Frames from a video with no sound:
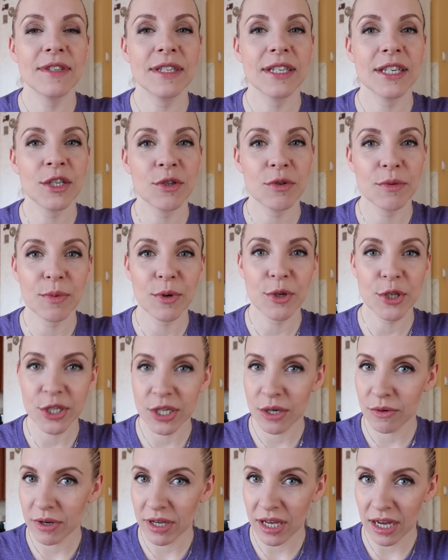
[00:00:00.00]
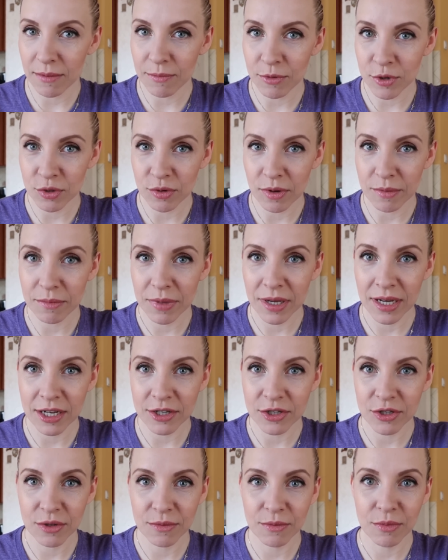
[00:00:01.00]
W zeszły poniedziałek jak poszłam
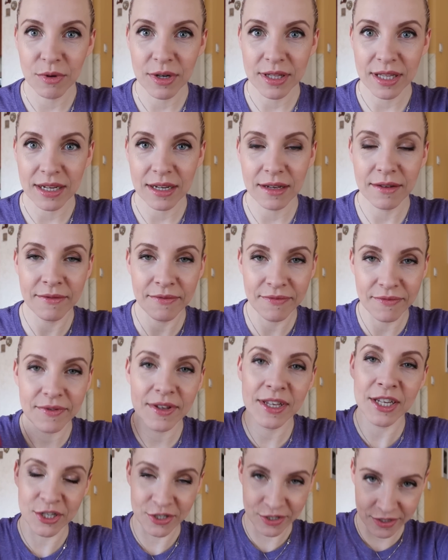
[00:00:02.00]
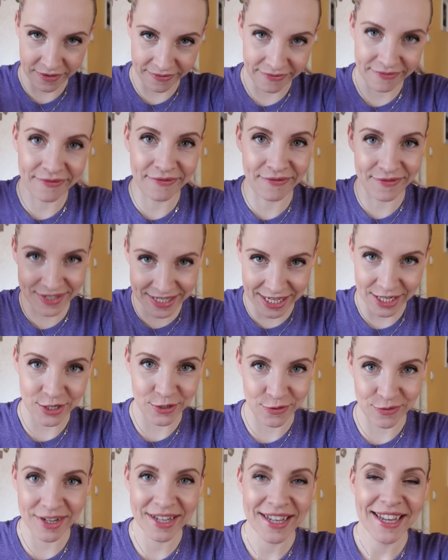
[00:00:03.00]
biegać to była taka, jeszcze w
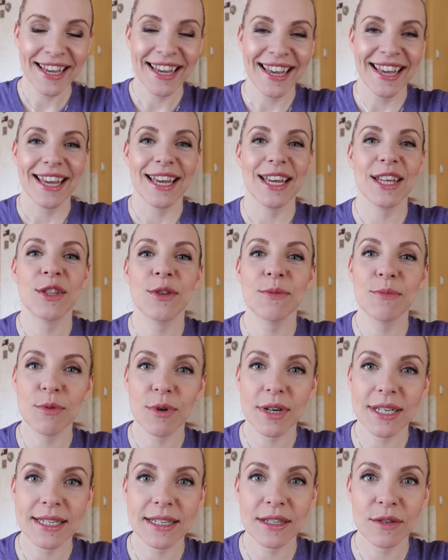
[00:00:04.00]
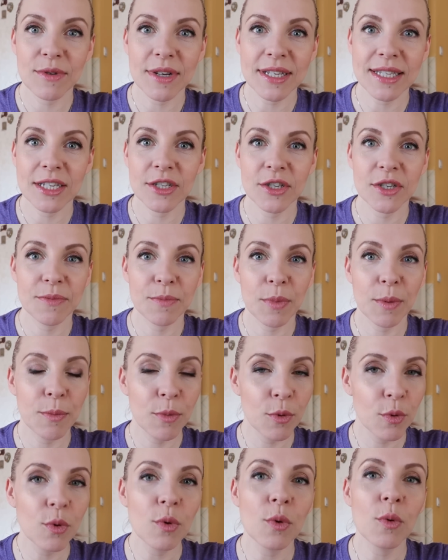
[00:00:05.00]
zeszły, to była sytuacja, że po
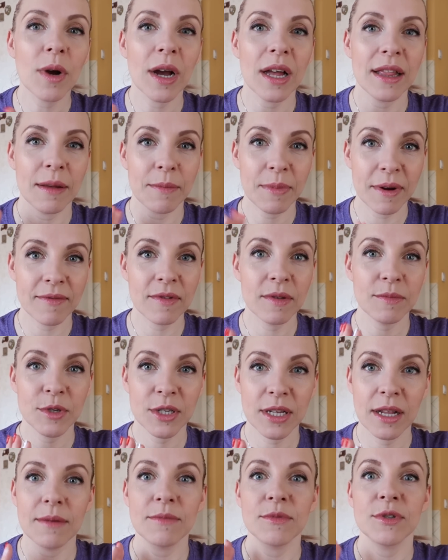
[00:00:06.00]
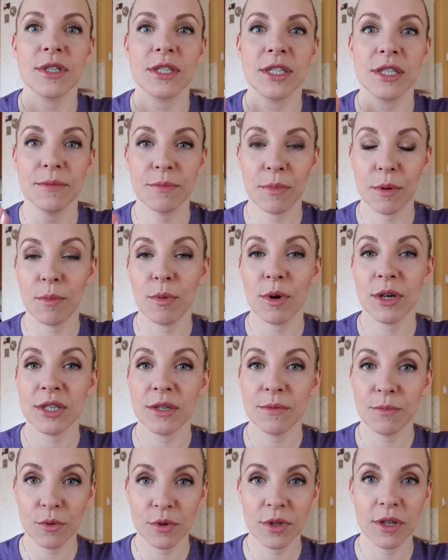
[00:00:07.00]
pół kółka naprawdę myślałam, że się
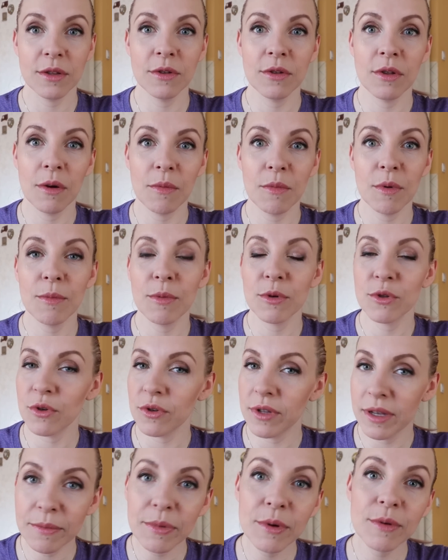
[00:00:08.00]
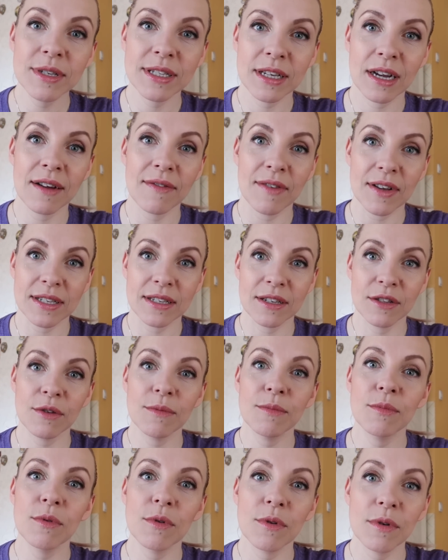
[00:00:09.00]
popłaczę, pójdę do domu, bo to nie były zakwasy,
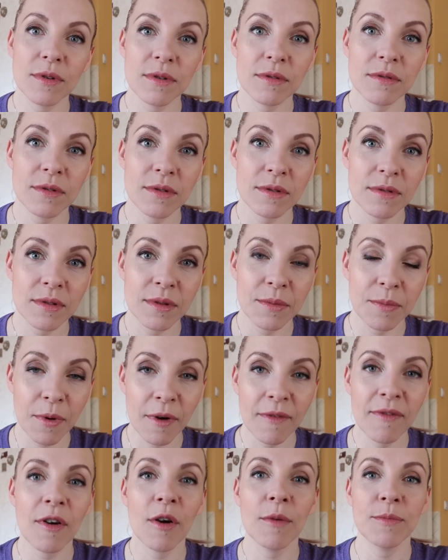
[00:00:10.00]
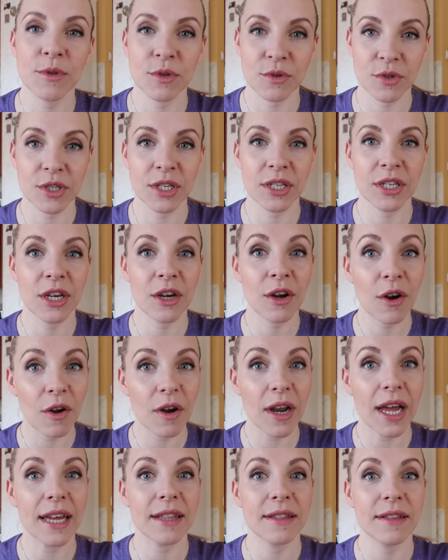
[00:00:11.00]
to było typowe obciążenie
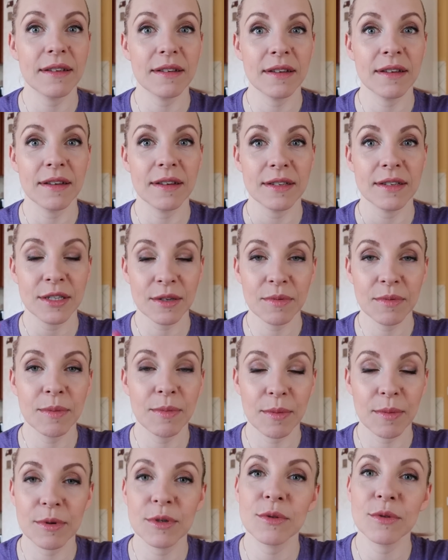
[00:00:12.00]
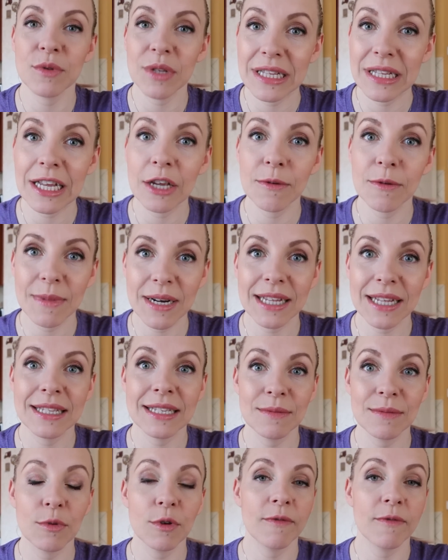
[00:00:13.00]
kolan y, sobie po prostu nie dają
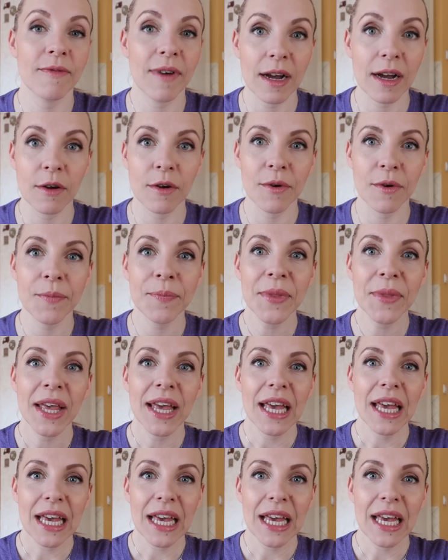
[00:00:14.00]
rady z moją wagą.